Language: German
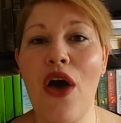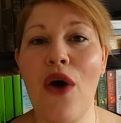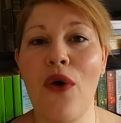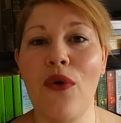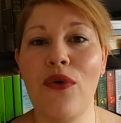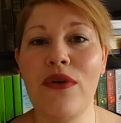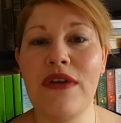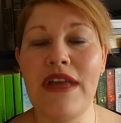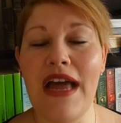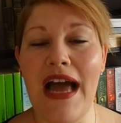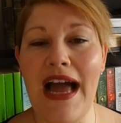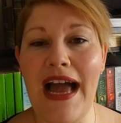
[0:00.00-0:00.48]

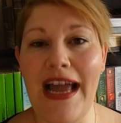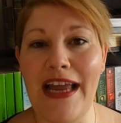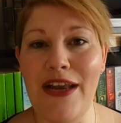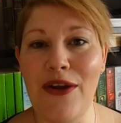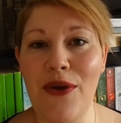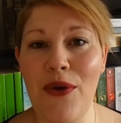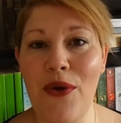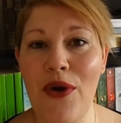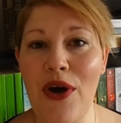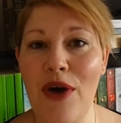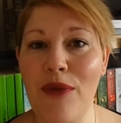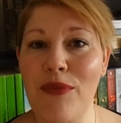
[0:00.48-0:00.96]
und
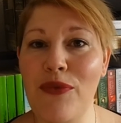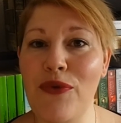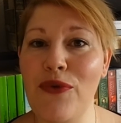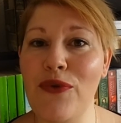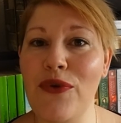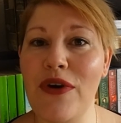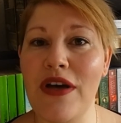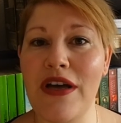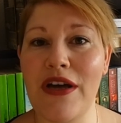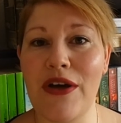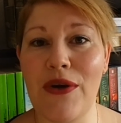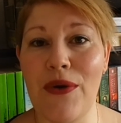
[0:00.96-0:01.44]
ein
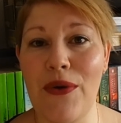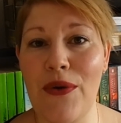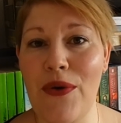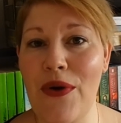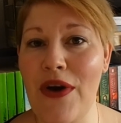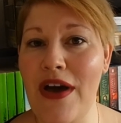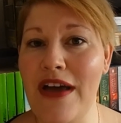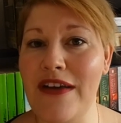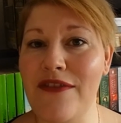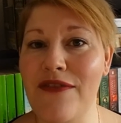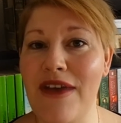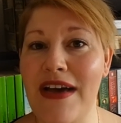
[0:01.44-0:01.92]
Hörbuch
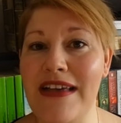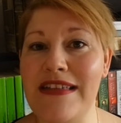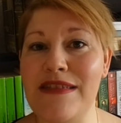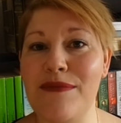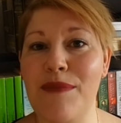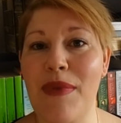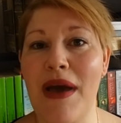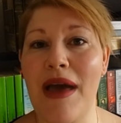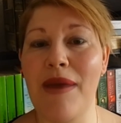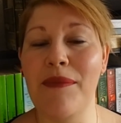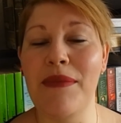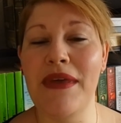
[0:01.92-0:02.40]
gehört,
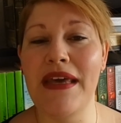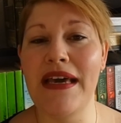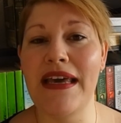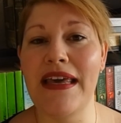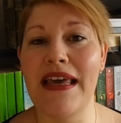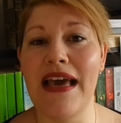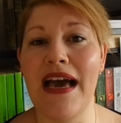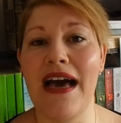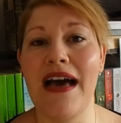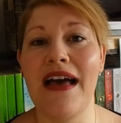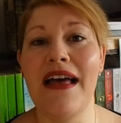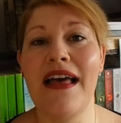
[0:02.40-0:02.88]
was bei mir
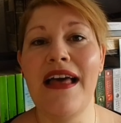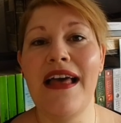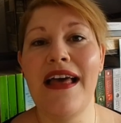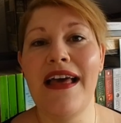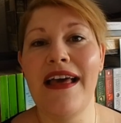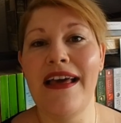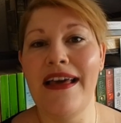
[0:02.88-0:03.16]
ja